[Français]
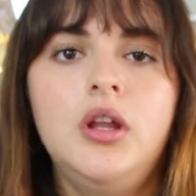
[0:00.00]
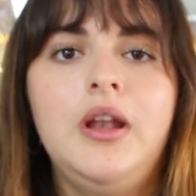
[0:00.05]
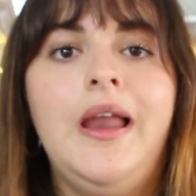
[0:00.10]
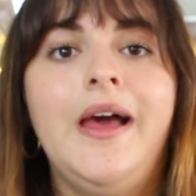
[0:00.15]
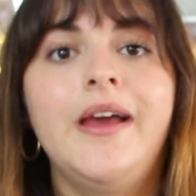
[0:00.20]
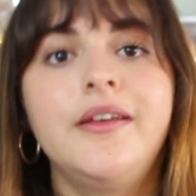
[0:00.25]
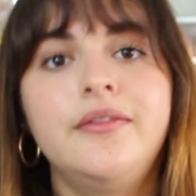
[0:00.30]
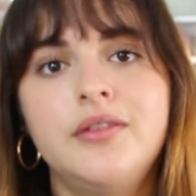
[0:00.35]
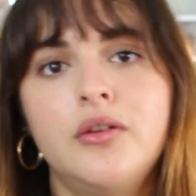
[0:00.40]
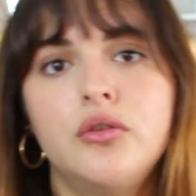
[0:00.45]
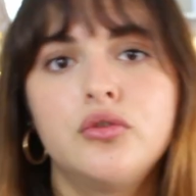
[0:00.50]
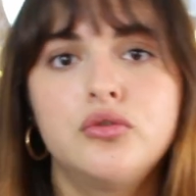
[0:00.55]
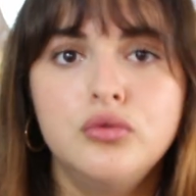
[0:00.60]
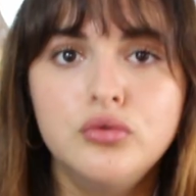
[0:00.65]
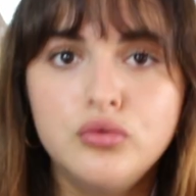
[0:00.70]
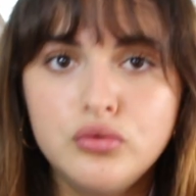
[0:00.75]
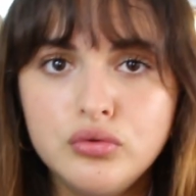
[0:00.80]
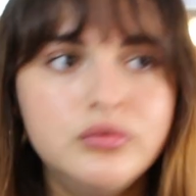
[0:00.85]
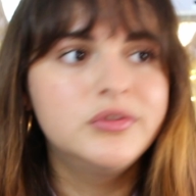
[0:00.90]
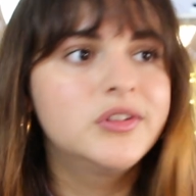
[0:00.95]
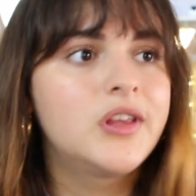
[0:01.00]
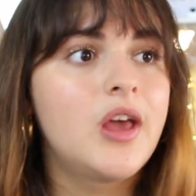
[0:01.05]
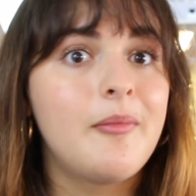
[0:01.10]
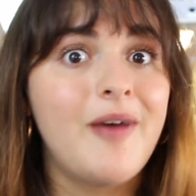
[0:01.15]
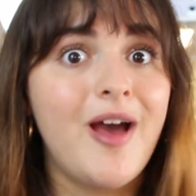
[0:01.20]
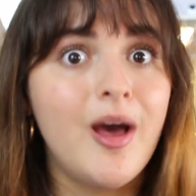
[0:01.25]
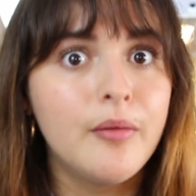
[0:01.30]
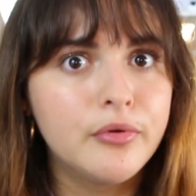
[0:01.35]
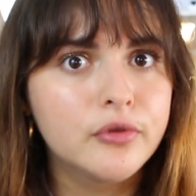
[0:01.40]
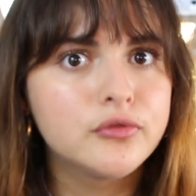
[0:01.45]
la référence de tout, c'est quand
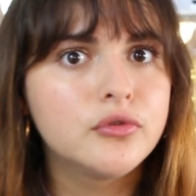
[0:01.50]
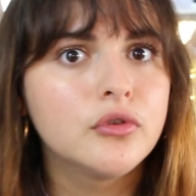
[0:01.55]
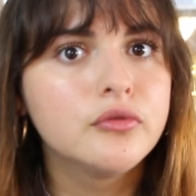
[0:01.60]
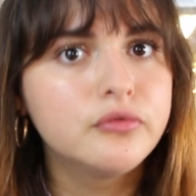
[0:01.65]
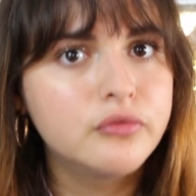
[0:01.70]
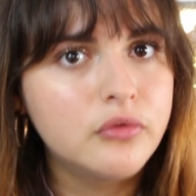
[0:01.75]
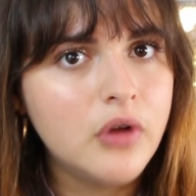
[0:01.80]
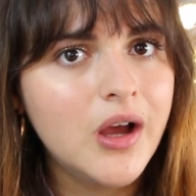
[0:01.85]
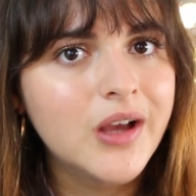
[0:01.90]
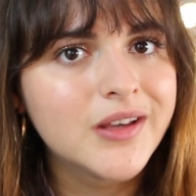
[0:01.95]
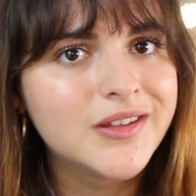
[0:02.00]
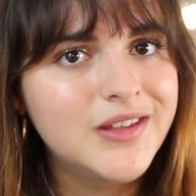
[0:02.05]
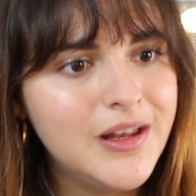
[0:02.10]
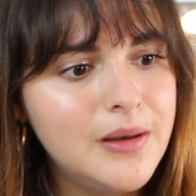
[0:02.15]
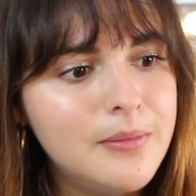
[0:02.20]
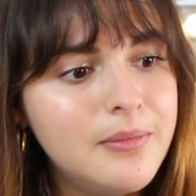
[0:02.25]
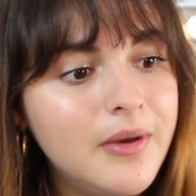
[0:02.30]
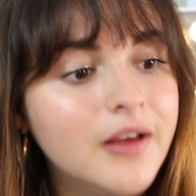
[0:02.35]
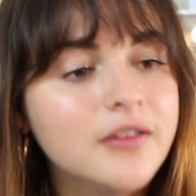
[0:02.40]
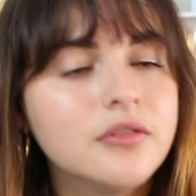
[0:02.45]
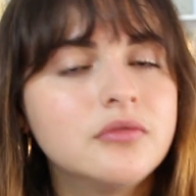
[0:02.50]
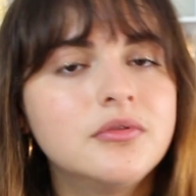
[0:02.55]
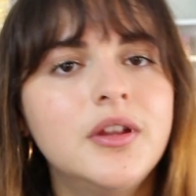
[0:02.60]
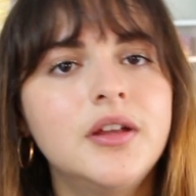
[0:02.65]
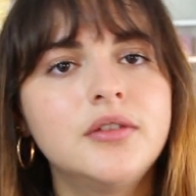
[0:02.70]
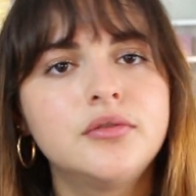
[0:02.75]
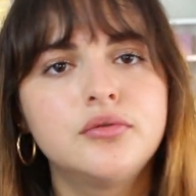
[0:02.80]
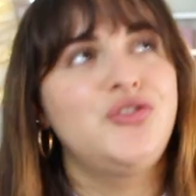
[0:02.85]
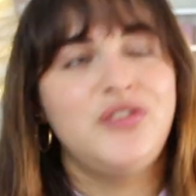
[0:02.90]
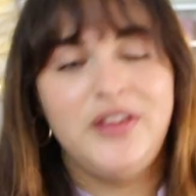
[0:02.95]
même important de voir quelle base on
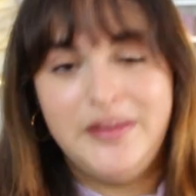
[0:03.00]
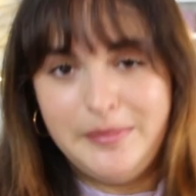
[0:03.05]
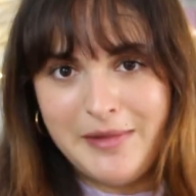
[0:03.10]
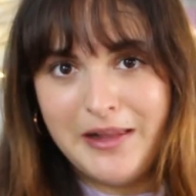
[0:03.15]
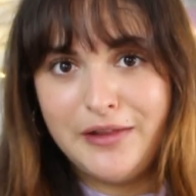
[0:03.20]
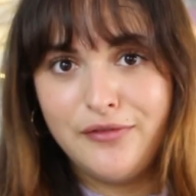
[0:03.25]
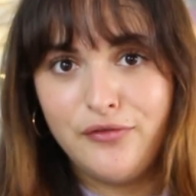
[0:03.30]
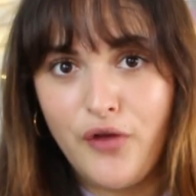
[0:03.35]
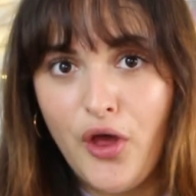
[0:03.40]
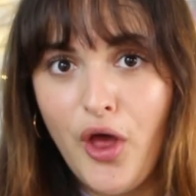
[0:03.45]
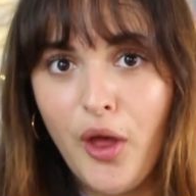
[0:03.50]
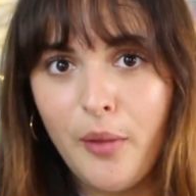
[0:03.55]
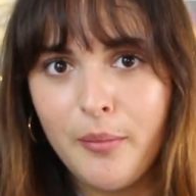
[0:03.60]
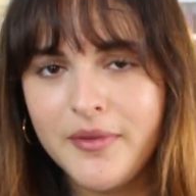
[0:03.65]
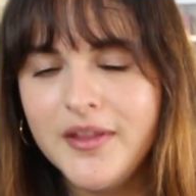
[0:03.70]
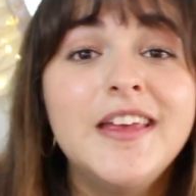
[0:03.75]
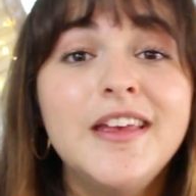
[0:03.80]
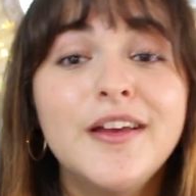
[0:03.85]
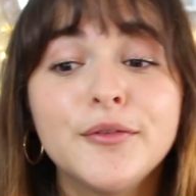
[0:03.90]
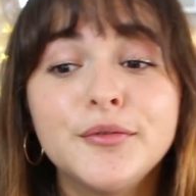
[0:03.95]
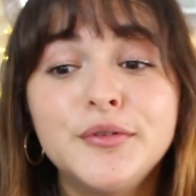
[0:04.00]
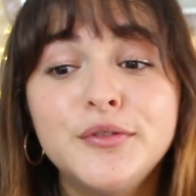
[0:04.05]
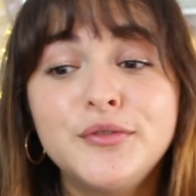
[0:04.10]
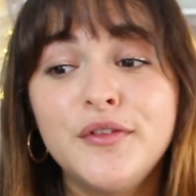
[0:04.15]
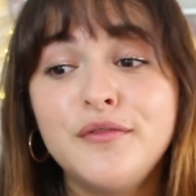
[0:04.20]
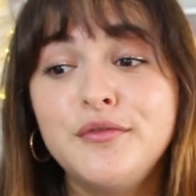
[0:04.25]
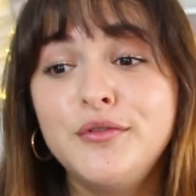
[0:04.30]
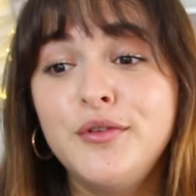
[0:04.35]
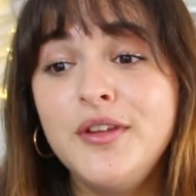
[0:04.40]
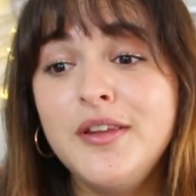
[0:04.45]
a sur cette plateforme. Et ensuite je
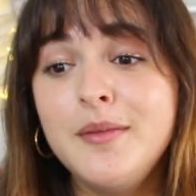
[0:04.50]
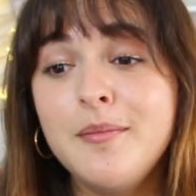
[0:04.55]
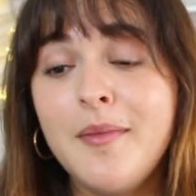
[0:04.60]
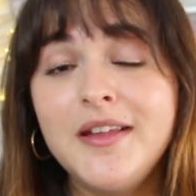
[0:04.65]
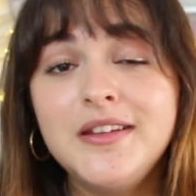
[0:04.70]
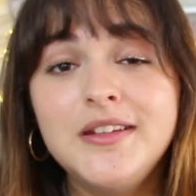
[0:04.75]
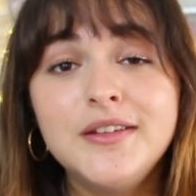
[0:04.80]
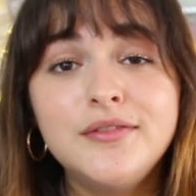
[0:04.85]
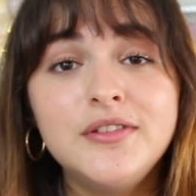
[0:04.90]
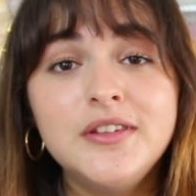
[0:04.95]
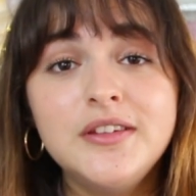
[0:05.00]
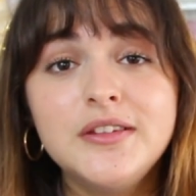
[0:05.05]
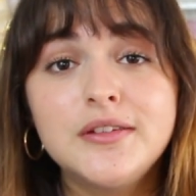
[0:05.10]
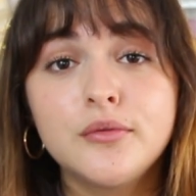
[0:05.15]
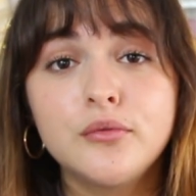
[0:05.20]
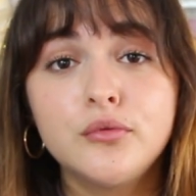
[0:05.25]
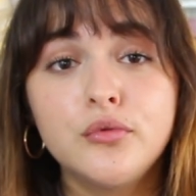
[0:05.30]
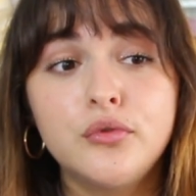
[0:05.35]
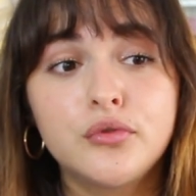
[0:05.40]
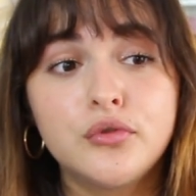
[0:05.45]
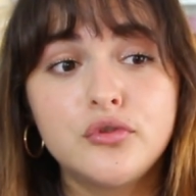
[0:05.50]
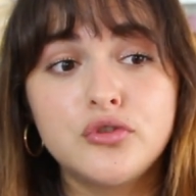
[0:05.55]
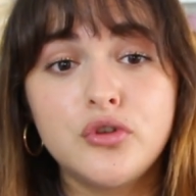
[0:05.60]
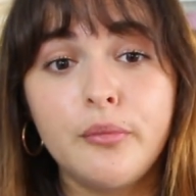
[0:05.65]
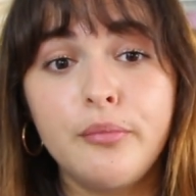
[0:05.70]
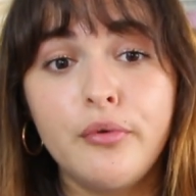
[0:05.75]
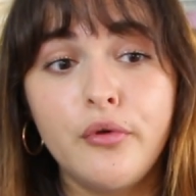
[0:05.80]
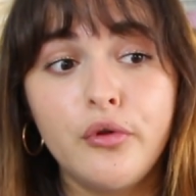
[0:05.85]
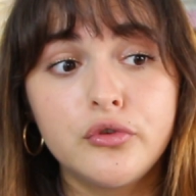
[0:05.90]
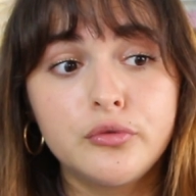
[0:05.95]
vais vous donner ma définition de ce que
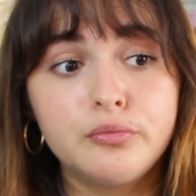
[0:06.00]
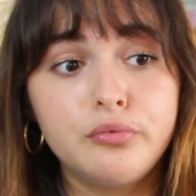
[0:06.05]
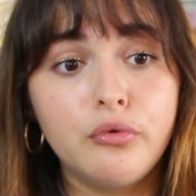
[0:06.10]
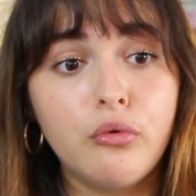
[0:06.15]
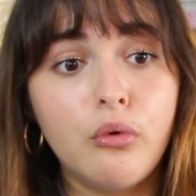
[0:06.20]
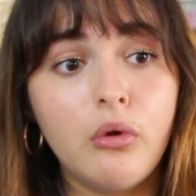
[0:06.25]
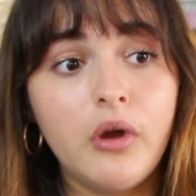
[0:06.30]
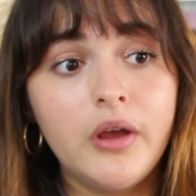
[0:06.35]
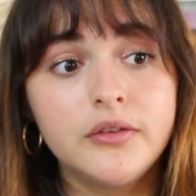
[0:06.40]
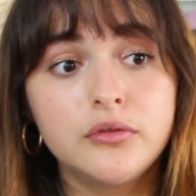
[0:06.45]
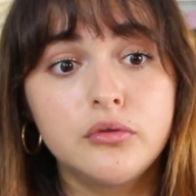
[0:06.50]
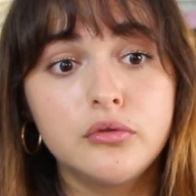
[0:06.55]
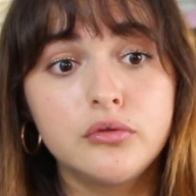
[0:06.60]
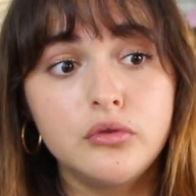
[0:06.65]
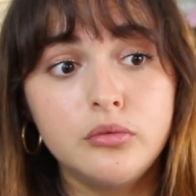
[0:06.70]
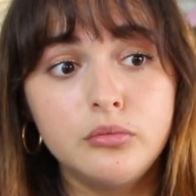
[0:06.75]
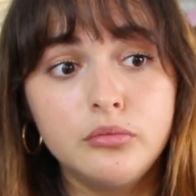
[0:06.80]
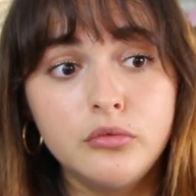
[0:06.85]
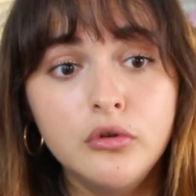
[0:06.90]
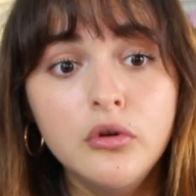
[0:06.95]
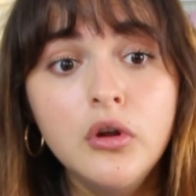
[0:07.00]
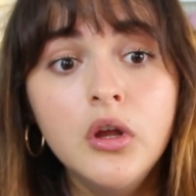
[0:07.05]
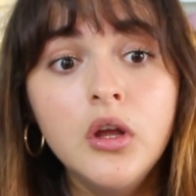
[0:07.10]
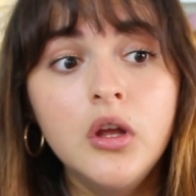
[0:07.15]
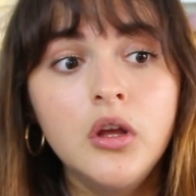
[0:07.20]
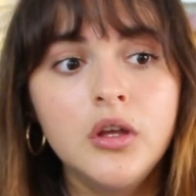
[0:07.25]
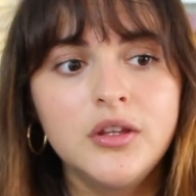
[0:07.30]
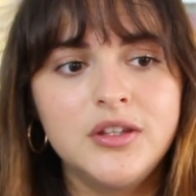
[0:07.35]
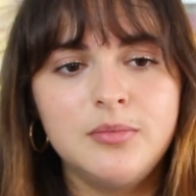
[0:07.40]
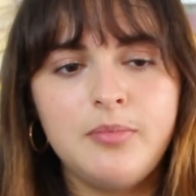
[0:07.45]
j'en pense, pourquoi est-ce que ce mot
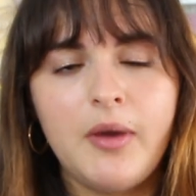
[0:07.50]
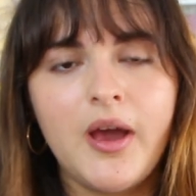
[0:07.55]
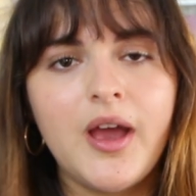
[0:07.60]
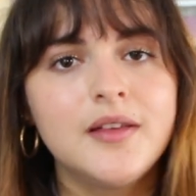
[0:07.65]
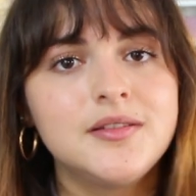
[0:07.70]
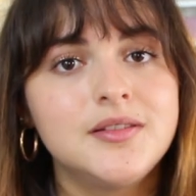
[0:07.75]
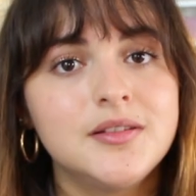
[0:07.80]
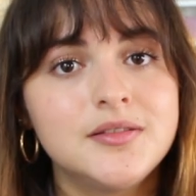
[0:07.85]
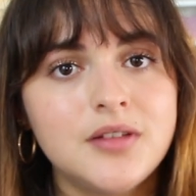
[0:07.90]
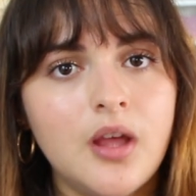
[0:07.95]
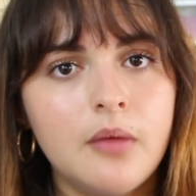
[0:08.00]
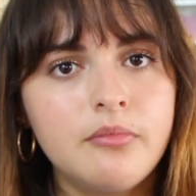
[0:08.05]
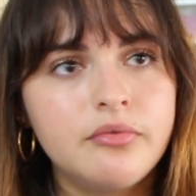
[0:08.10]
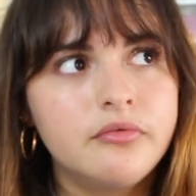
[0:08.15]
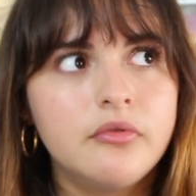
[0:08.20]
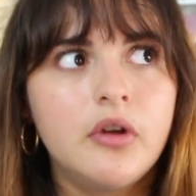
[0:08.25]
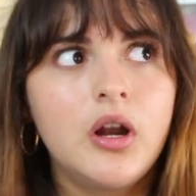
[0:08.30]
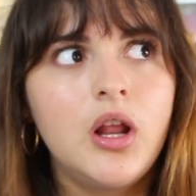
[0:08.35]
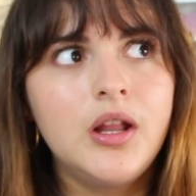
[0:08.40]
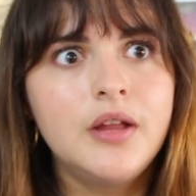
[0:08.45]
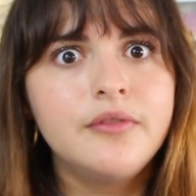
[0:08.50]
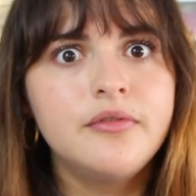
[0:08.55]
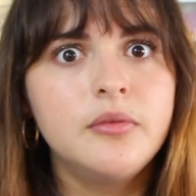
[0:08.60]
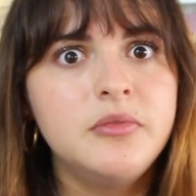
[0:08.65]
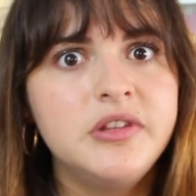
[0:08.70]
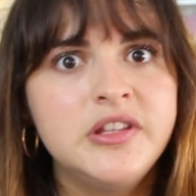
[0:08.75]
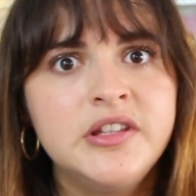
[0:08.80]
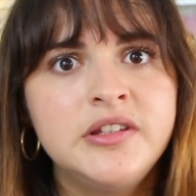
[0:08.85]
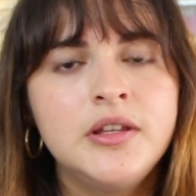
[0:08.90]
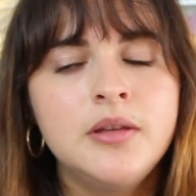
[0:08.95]
qui paraît assez simple, voilà la
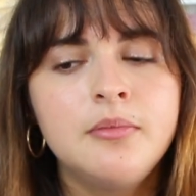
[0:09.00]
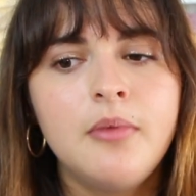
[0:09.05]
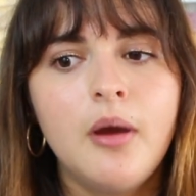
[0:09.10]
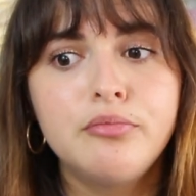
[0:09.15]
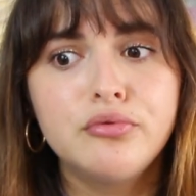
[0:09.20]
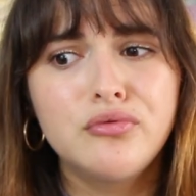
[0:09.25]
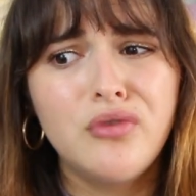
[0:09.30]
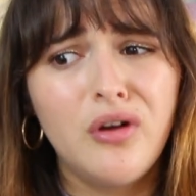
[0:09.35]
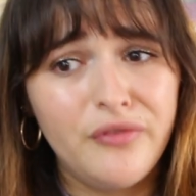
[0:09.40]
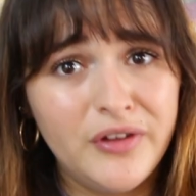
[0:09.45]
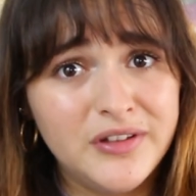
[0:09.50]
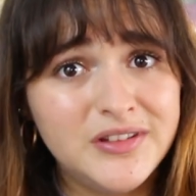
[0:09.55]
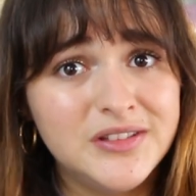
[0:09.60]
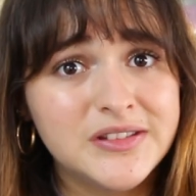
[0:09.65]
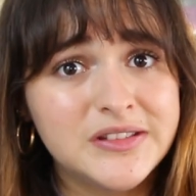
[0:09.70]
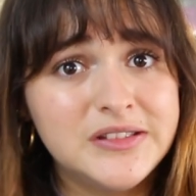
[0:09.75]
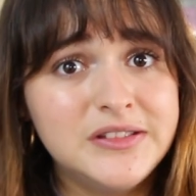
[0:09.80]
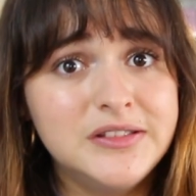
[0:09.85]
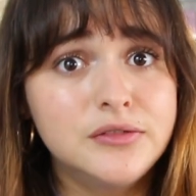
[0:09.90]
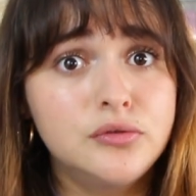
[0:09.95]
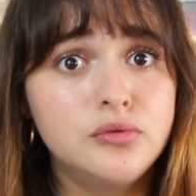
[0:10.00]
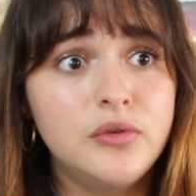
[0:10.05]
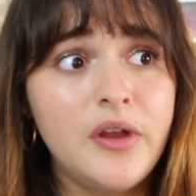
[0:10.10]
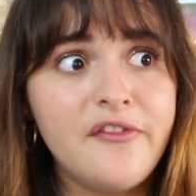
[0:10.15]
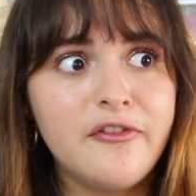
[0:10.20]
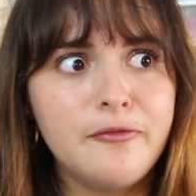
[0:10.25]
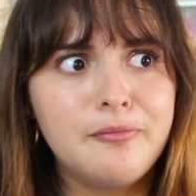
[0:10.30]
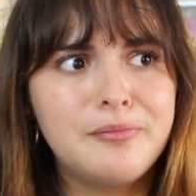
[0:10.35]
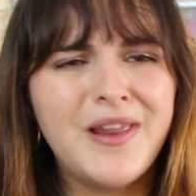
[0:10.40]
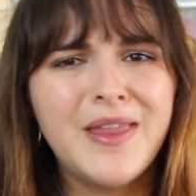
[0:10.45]
féminité, bah pourquoi en fait est-ce qu'il
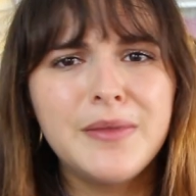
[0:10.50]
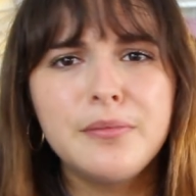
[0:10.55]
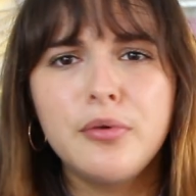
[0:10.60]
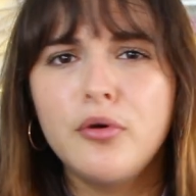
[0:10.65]
soulève plein de